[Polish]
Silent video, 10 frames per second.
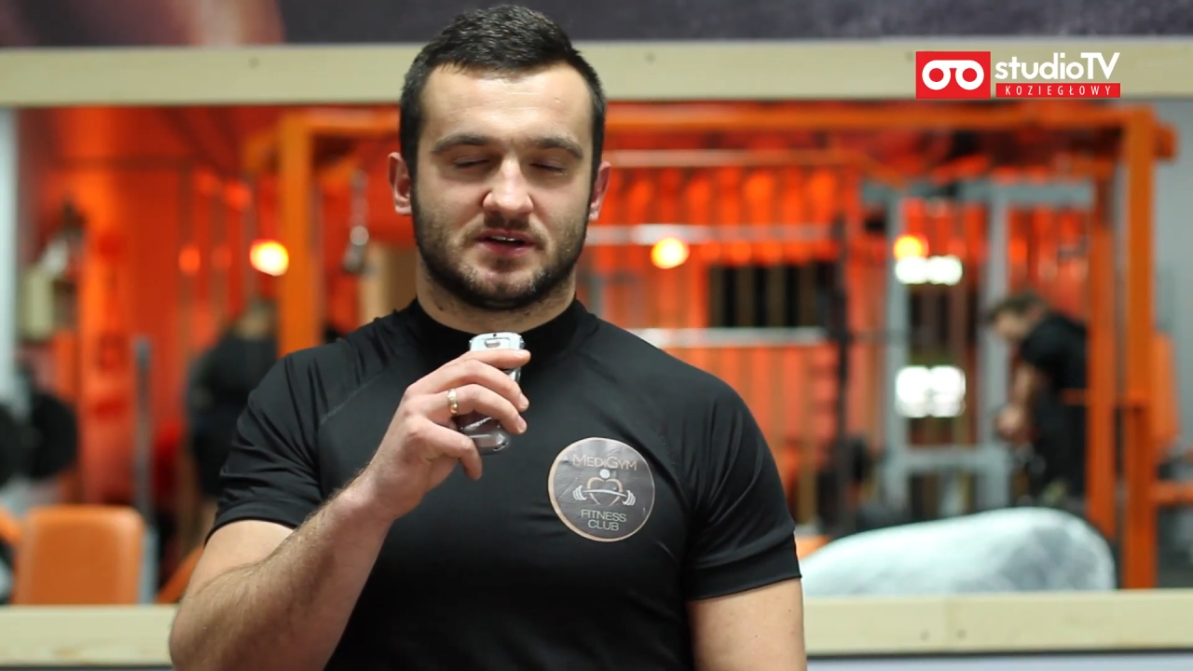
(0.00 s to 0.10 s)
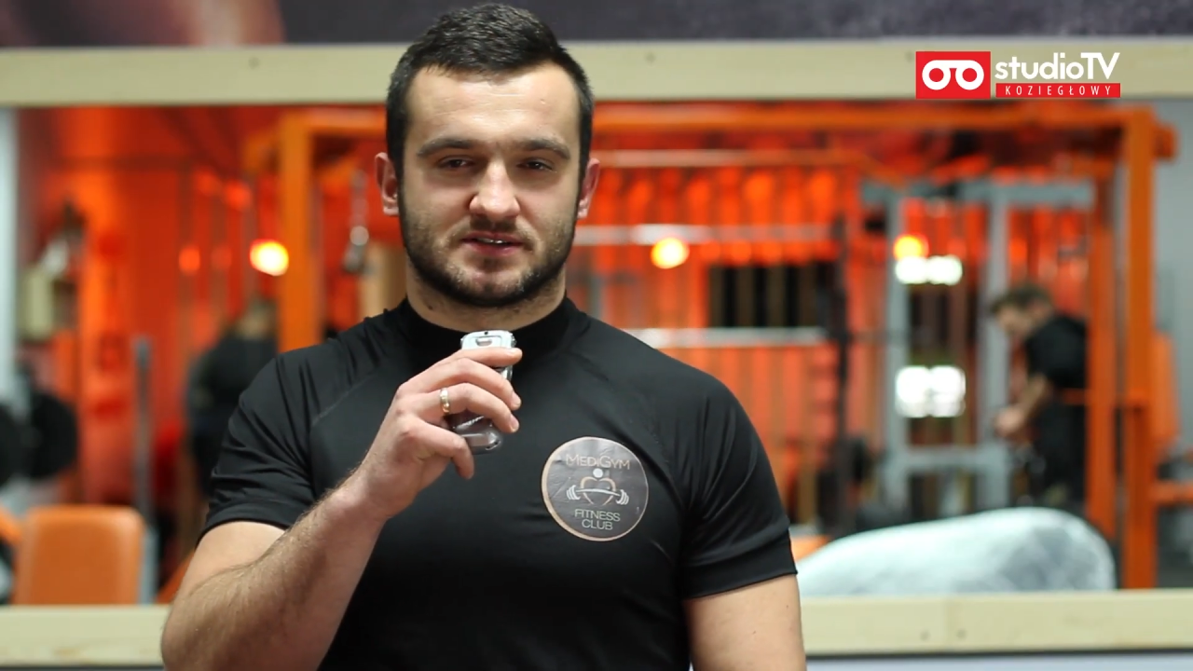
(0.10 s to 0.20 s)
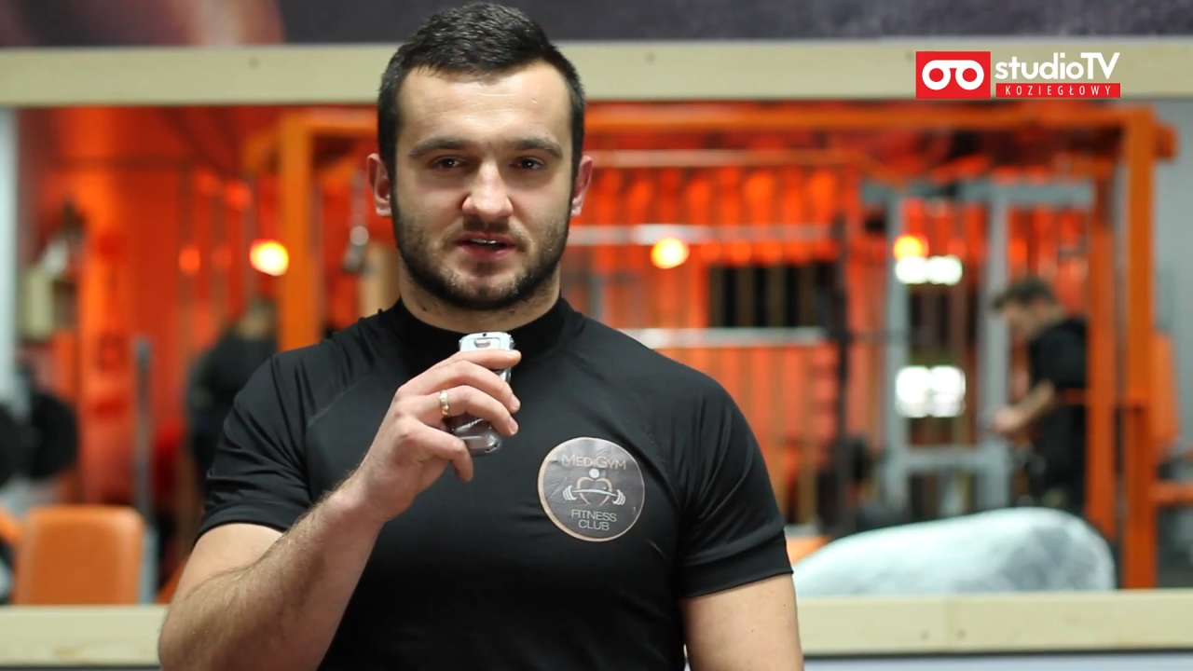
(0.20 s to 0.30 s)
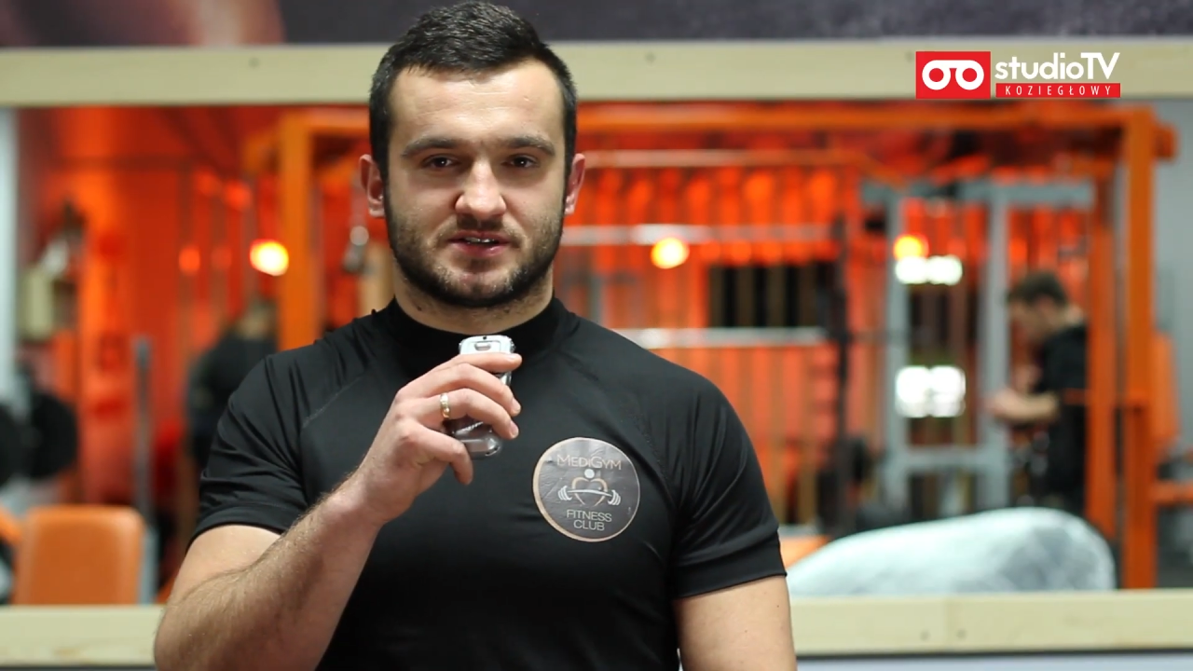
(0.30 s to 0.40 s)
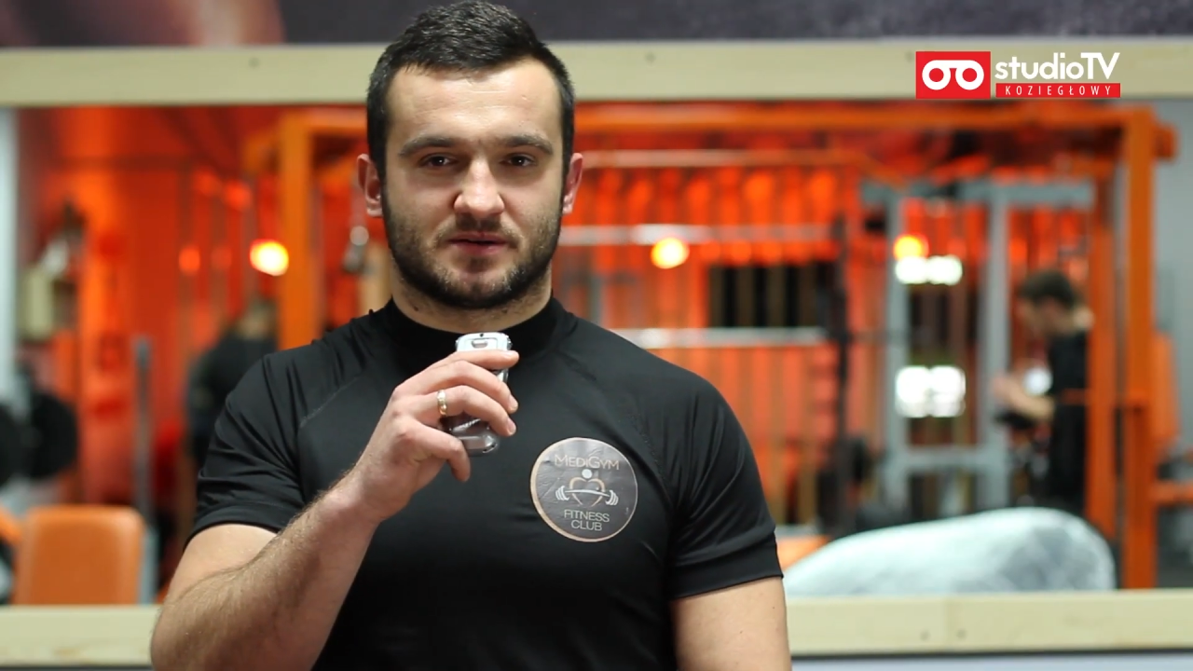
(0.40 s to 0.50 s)

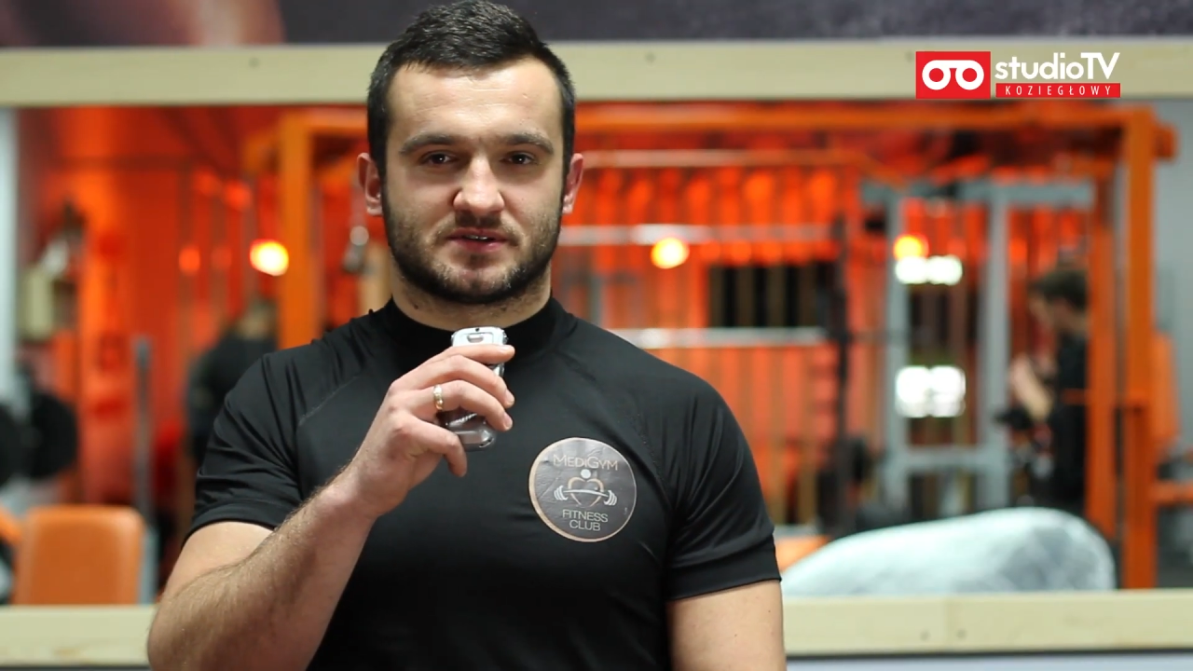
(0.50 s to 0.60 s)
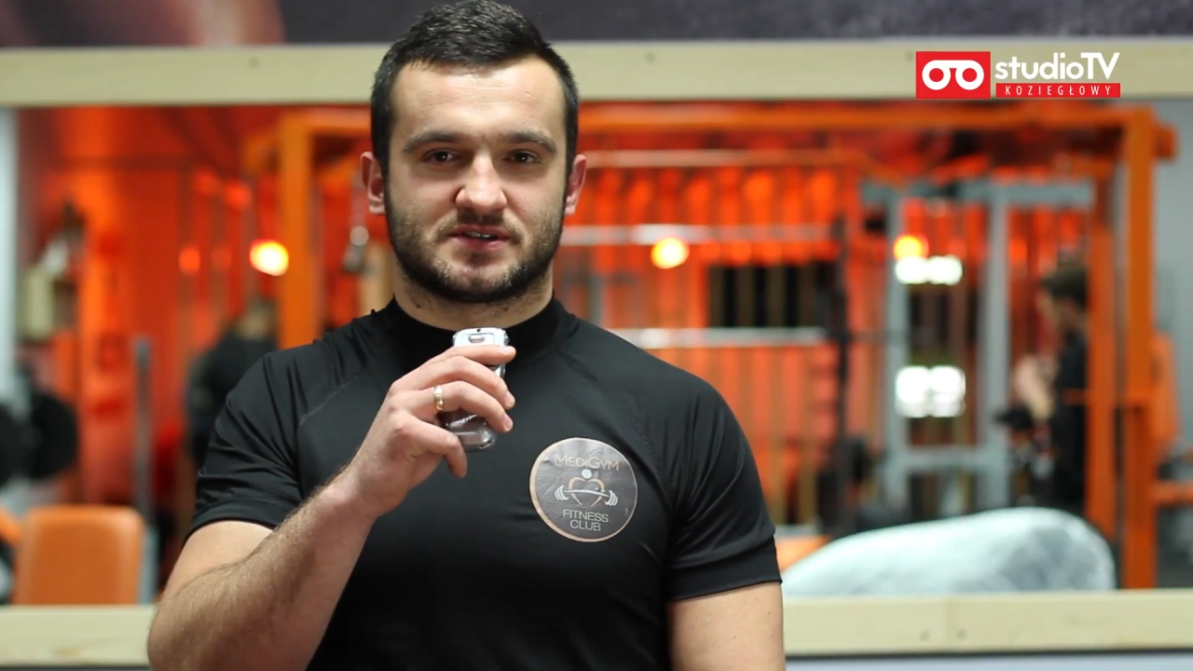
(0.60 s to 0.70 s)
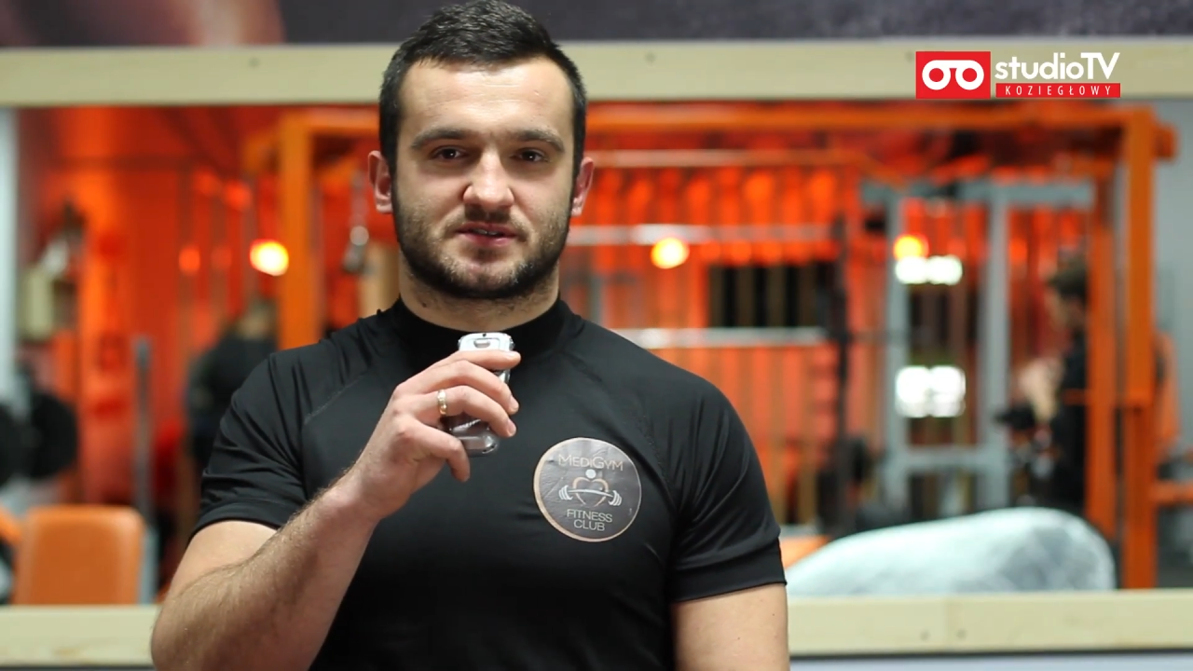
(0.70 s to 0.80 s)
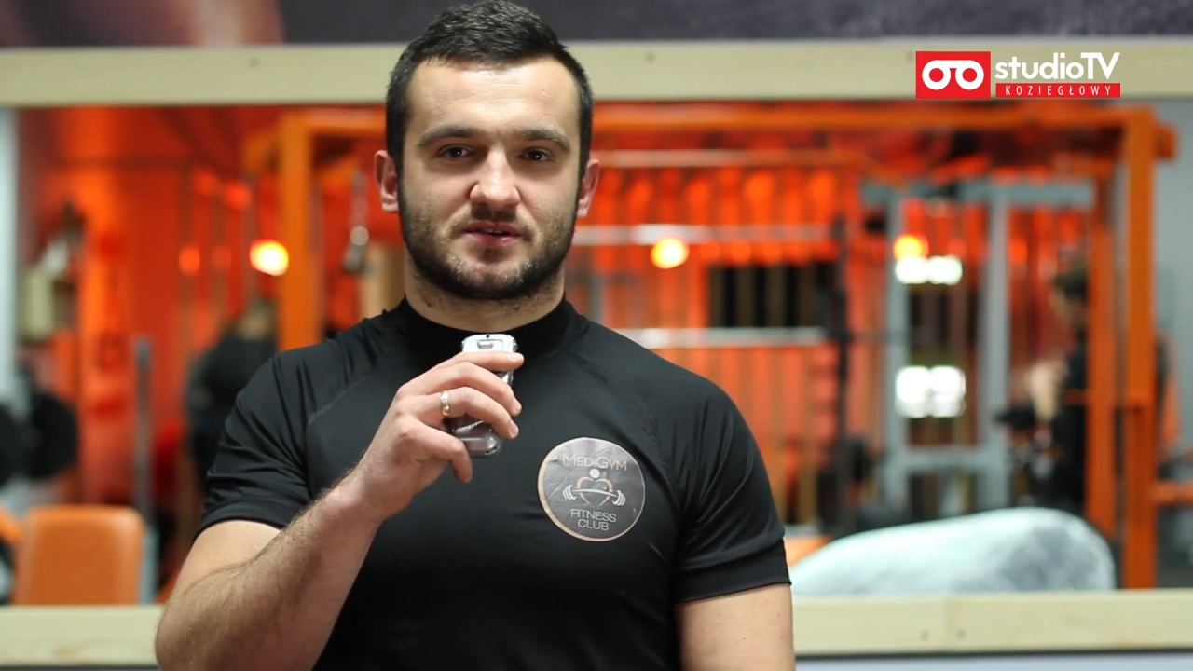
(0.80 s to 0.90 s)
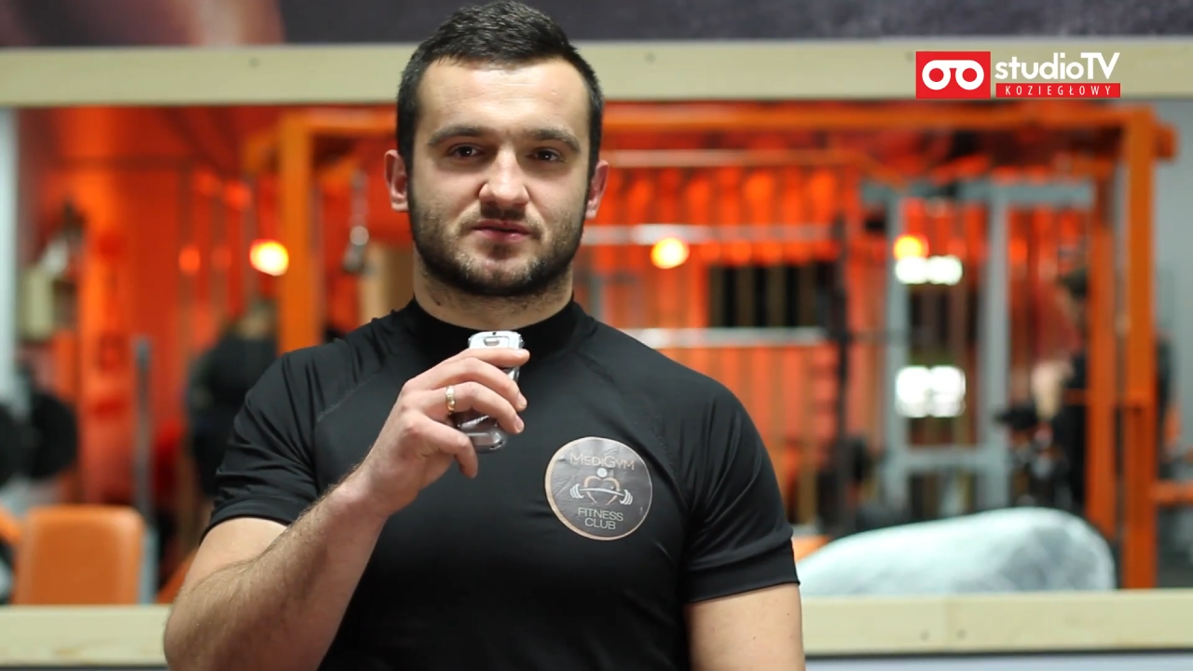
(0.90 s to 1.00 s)
zajęcia
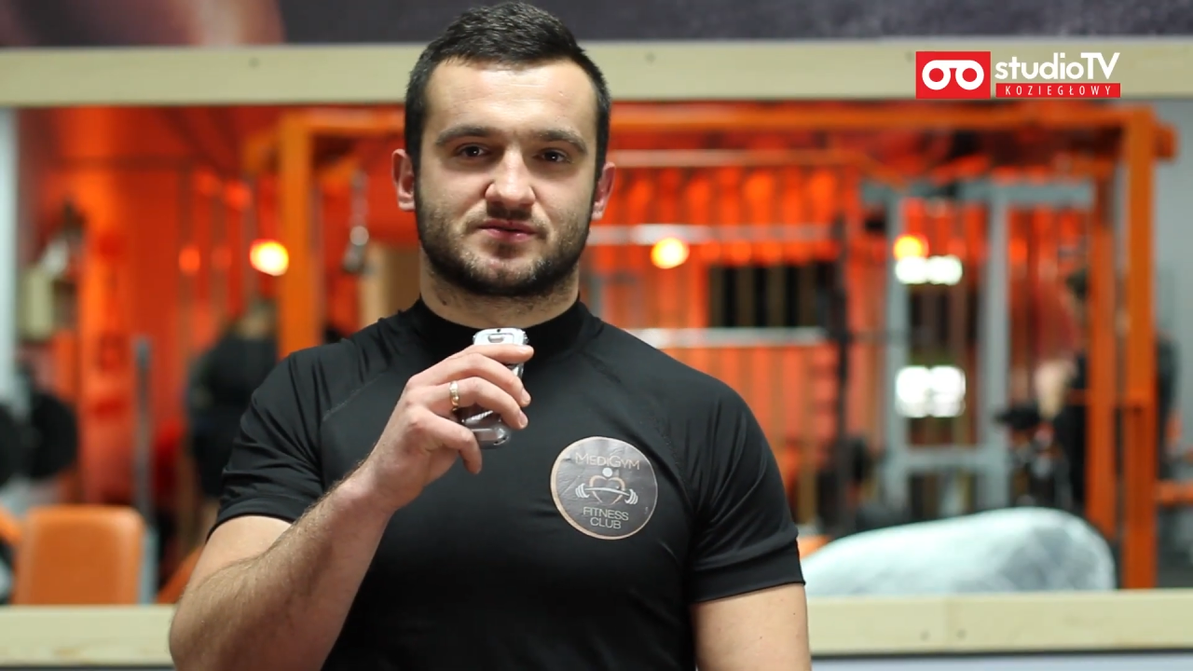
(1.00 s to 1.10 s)
brazylijskiego